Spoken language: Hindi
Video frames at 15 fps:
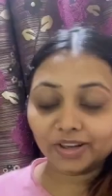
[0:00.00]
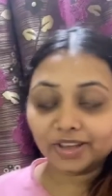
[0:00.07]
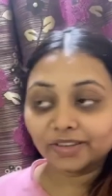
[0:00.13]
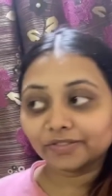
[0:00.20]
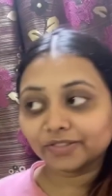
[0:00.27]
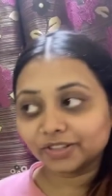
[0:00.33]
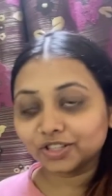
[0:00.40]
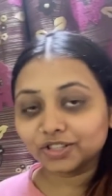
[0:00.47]
ये
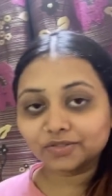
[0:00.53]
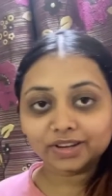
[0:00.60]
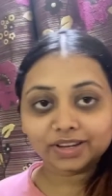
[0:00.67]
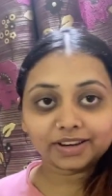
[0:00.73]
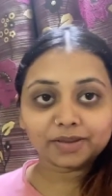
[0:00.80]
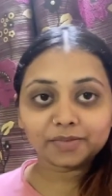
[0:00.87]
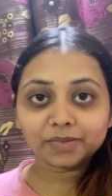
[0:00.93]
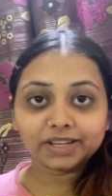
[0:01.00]
फिश
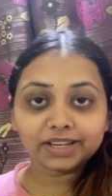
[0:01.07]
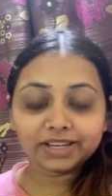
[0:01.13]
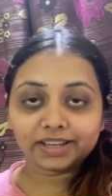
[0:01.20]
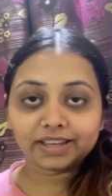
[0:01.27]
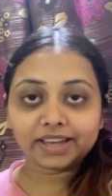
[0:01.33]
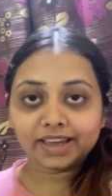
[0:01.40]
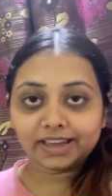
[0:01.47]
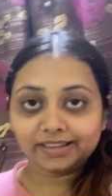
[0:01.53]
वगैरह मैं
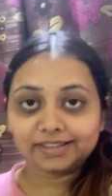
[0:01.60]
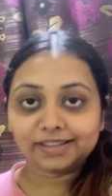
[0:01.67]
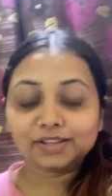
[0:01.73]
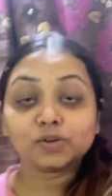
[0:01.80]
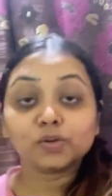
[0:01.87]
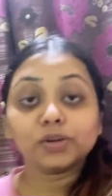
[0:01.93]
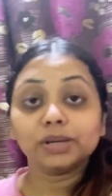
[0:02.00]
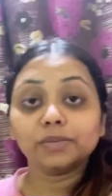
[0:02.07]
लेके आई थी
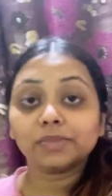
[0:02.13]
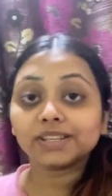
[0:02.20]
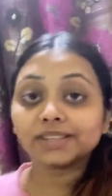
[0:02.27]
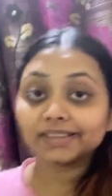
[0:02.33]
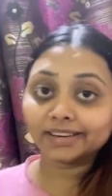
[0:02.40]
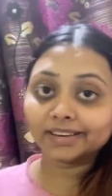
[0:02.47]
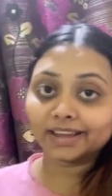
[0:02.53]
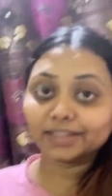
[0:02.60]
सो so, ये मैं
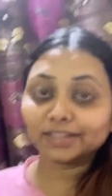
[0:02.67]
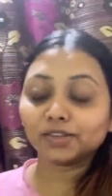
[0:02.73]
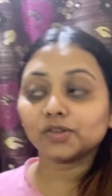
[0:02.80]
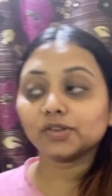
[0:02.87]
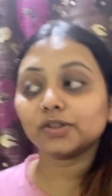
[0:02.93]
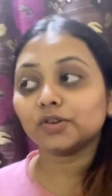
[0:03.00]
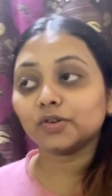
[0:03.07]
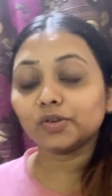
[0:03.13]
इसलिए लाई थी
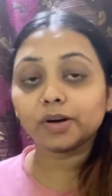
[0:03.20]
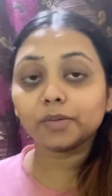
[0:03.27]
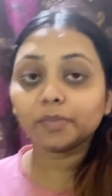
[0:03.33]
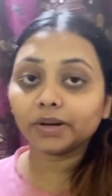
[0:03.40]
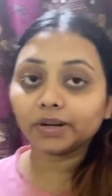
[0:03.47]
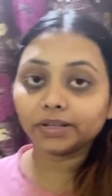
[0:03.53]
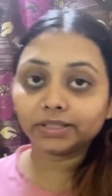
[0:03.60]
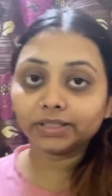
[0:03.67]
क्योंकि टुनू का
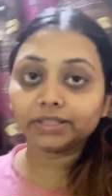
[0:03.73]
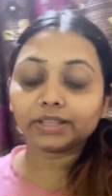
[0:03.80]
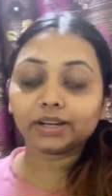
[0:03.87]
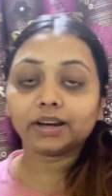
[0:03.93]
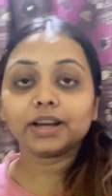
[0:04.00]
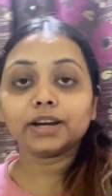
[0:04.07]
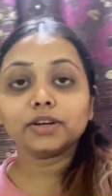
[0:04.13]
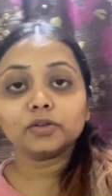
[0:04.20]
बर्थडे था
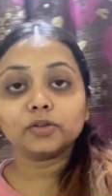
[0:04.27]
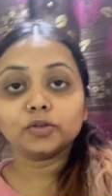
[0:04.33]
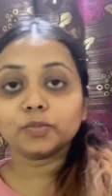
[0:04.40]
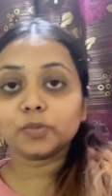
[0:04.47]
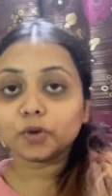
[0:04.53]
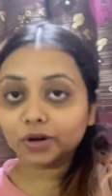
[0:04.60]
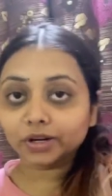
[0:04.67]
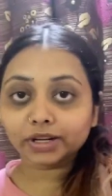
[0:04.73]
एंड टुनू
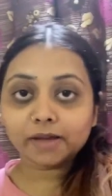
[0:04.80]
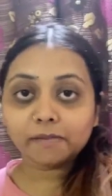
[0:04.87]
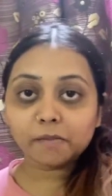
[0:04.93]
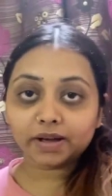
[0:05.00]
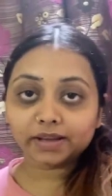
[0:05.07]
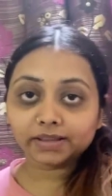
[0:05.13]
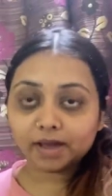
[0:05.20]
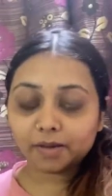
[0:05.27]
बहुत टाइम
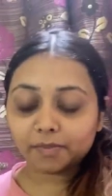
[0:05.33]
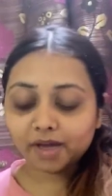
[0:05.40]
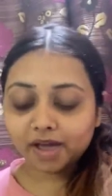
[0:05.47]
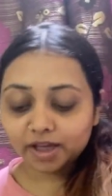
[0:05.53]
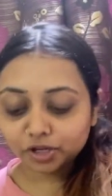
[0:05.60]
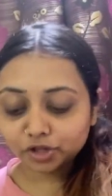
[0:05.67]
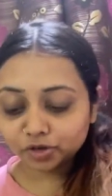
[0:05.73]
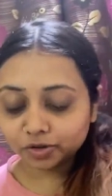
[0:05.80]
बाद यहाँ पे
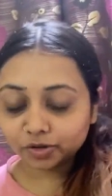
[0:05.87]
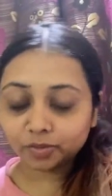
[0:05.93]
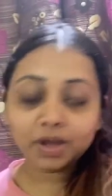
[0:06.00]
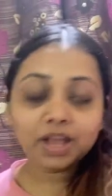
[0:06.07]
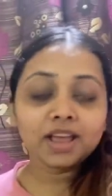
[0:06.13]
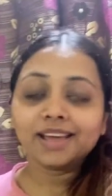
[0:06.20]
आए छुट्टियों में